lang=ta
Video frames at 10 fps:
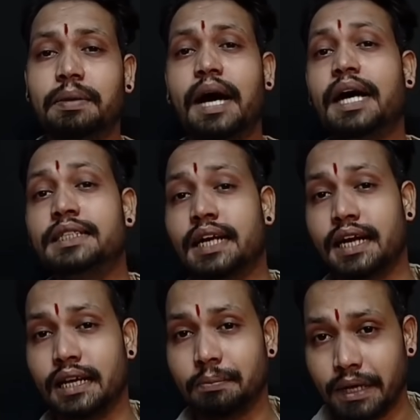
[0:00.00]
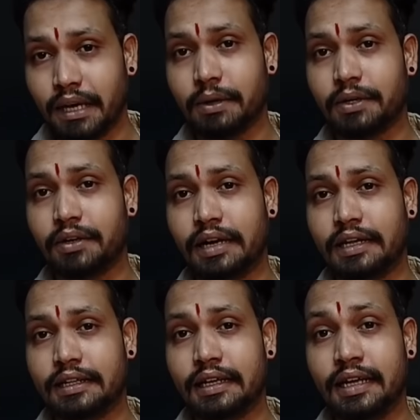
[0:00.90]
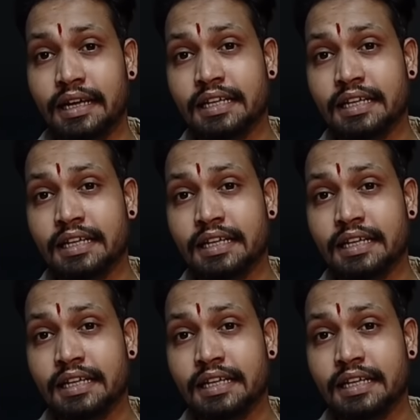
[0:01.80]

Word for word: பாஜக எம்பிக்கள் மட்டும் கிடையாதுங்க